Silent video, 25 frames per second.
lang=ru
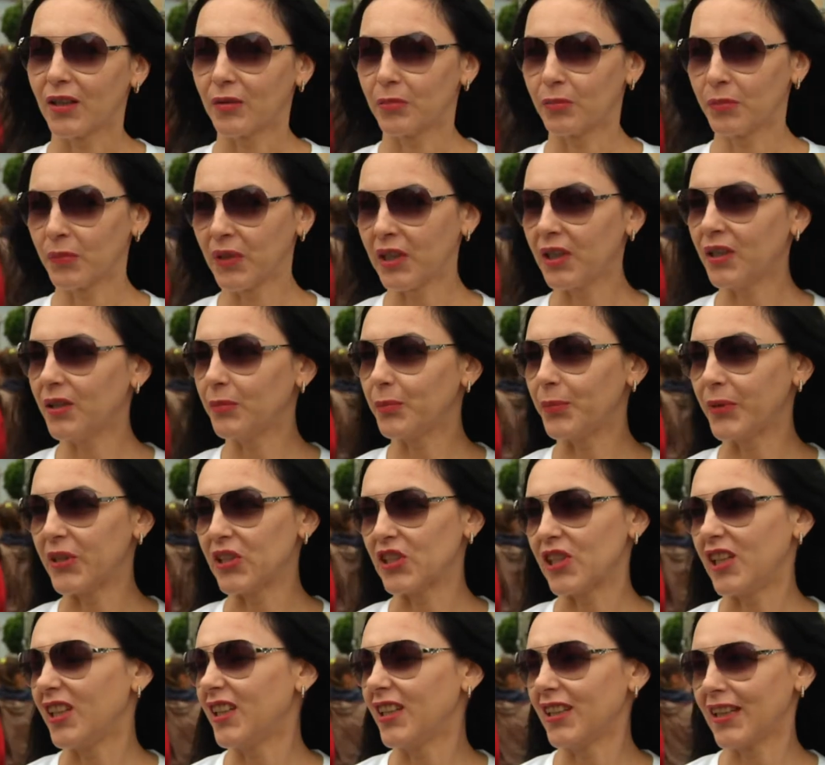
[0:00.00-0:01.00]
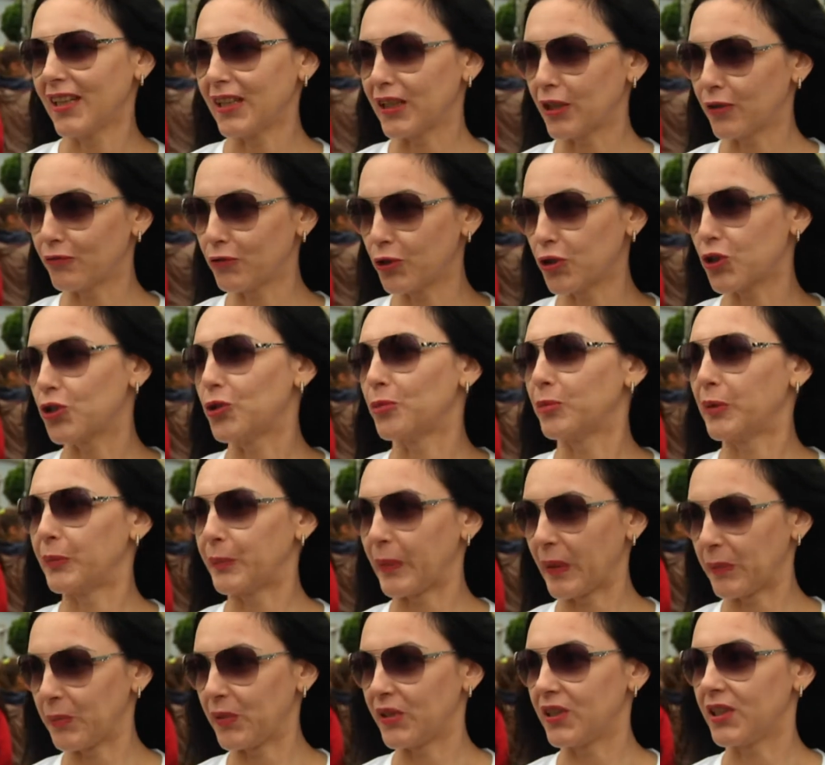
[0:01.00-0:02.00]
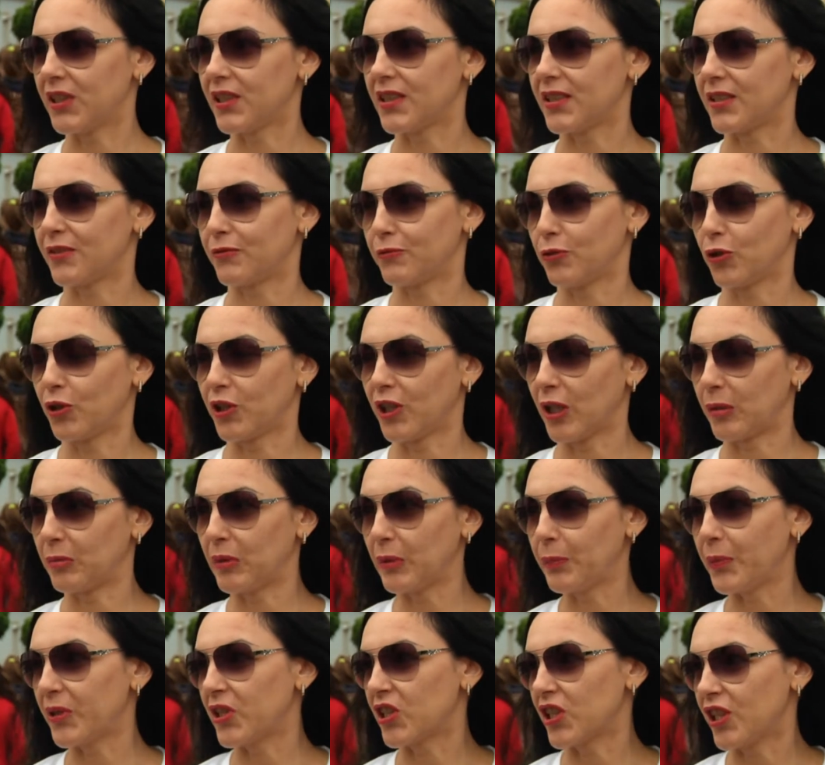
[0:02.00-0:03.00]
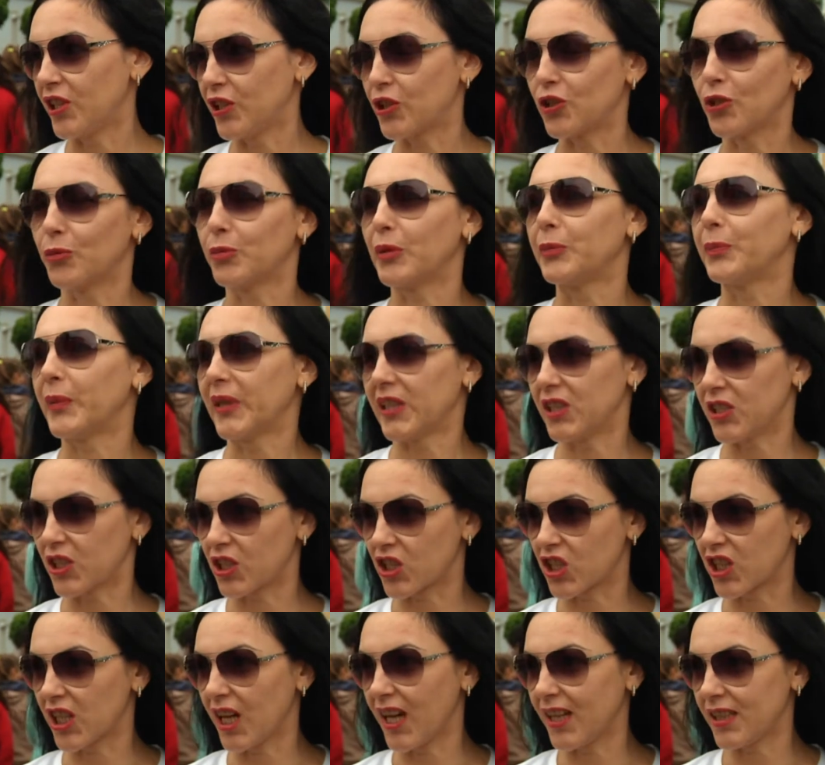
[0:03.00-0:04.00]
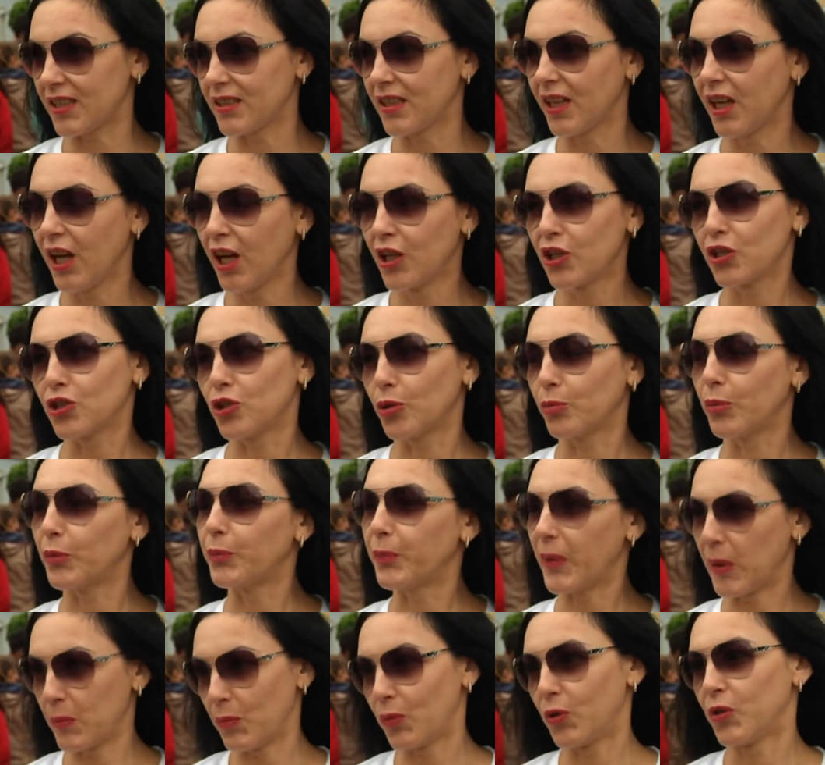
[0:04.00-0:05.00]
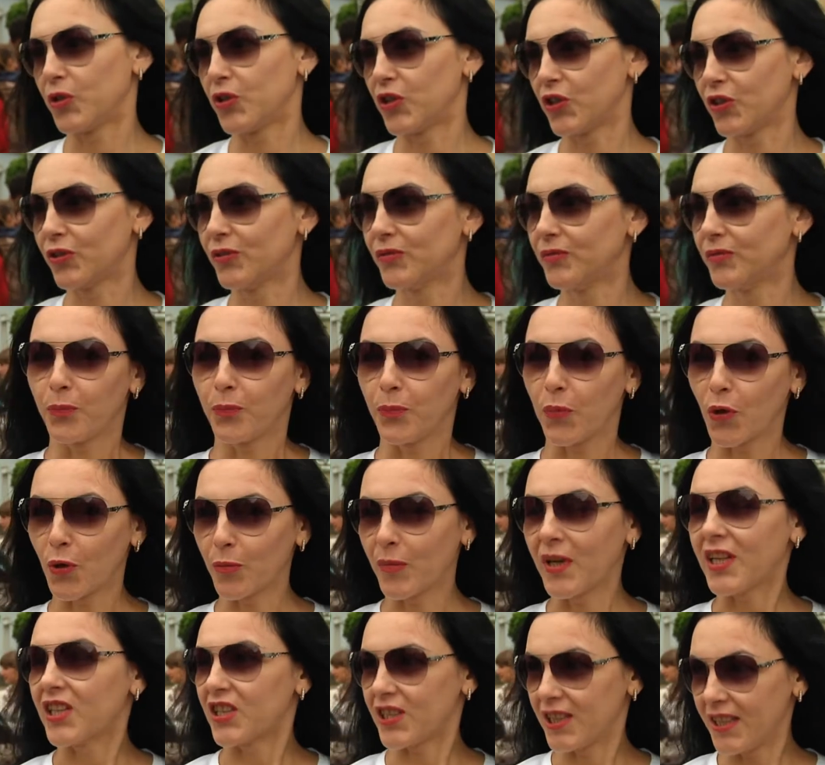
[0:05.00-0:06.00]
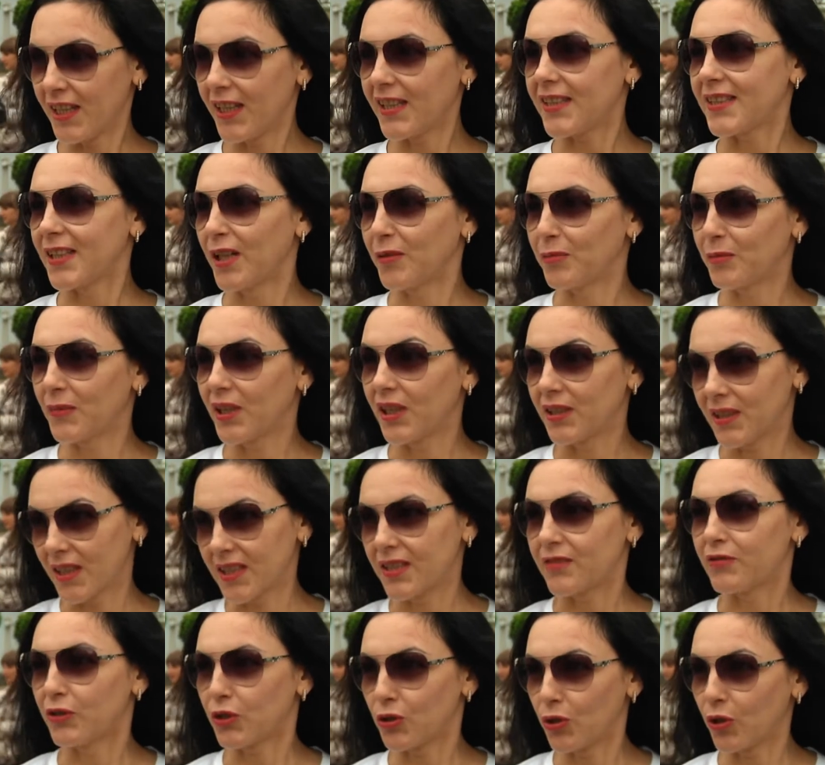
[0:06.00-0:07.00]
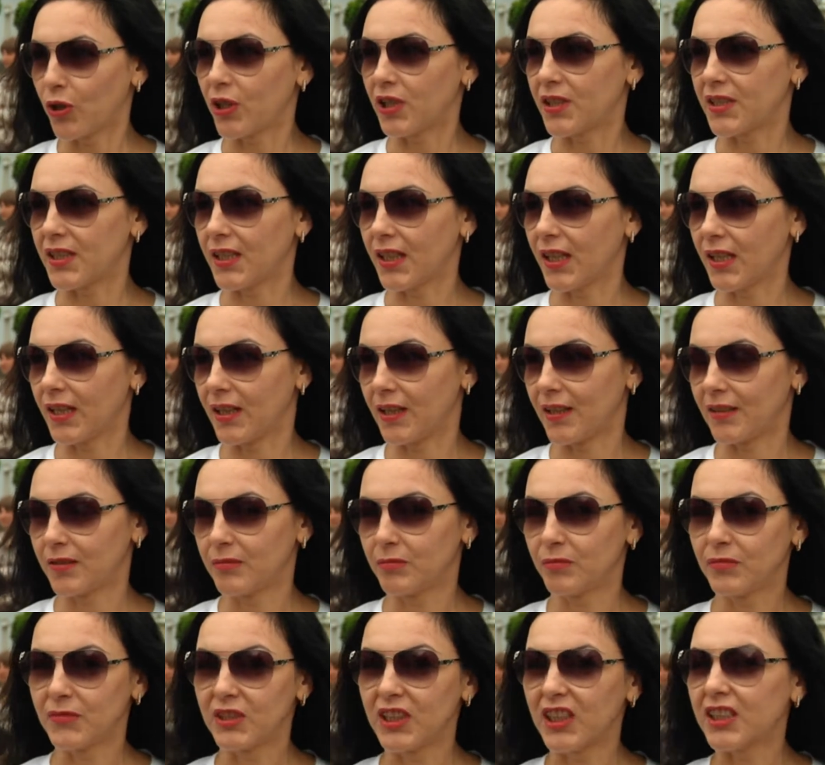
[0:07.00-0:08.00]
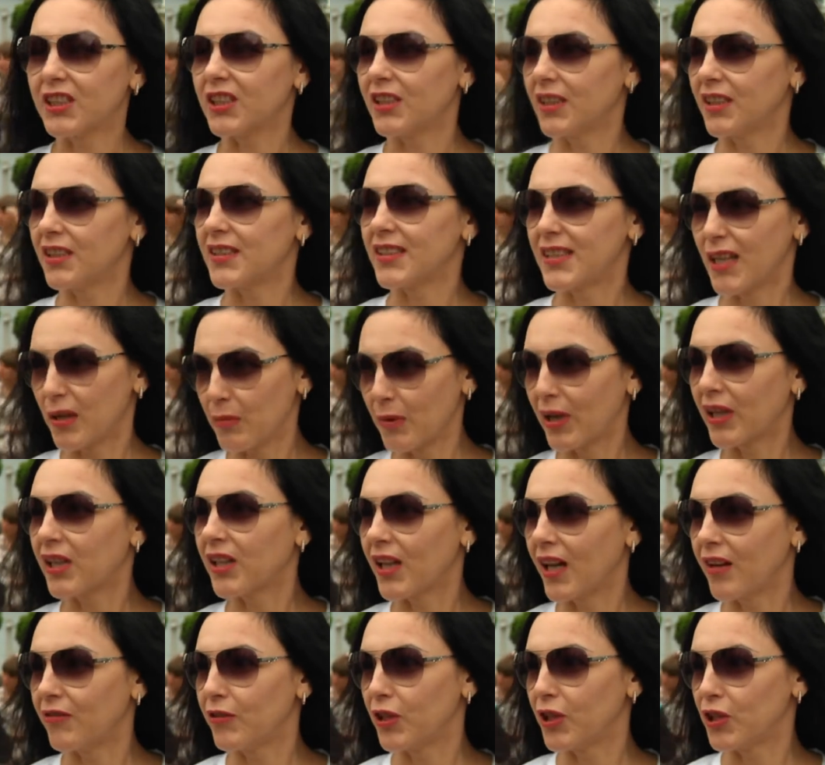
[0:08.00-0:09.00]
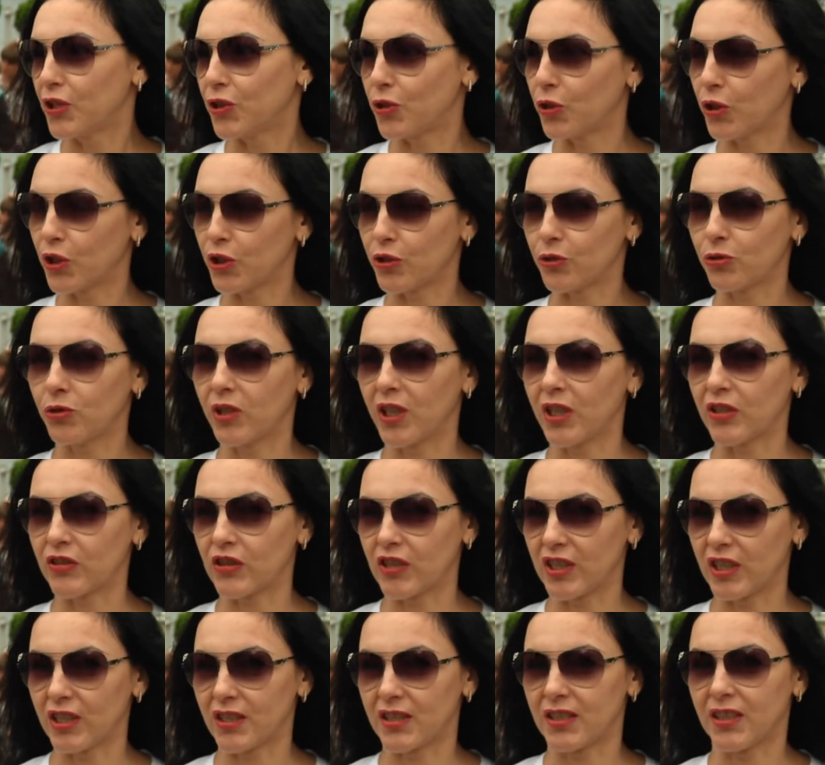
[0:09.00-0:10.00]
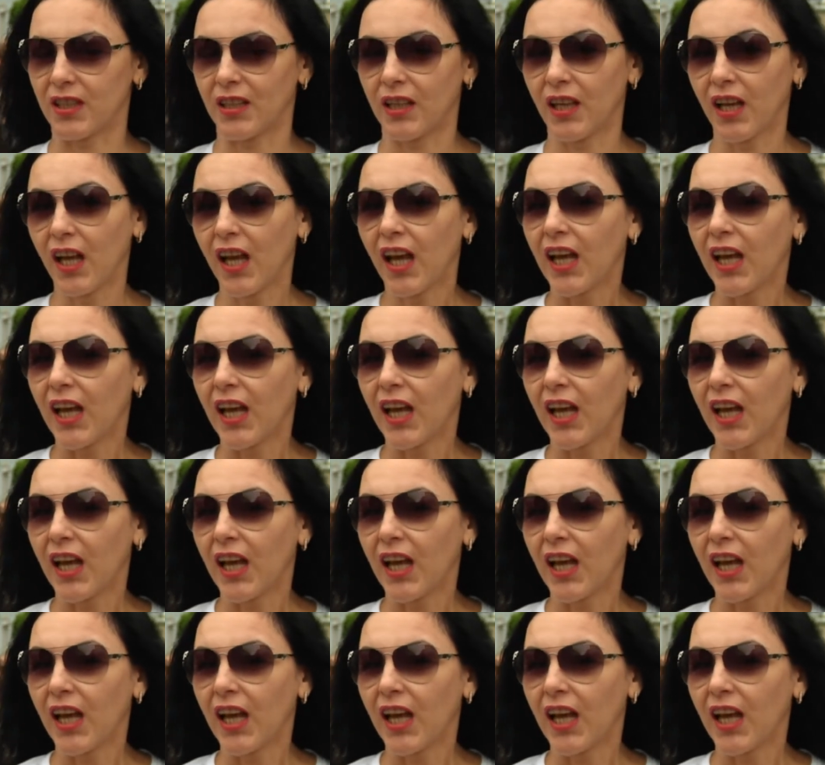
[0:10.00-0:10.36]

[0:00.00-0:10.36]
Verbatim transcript: Мы пришли не для того, чтобы победить сегодня. Мы пришли, чтобы поддержать, чтобы помочь. Помощь детям – это святое дело. Дети – самое главное, что есть у нас в жизни.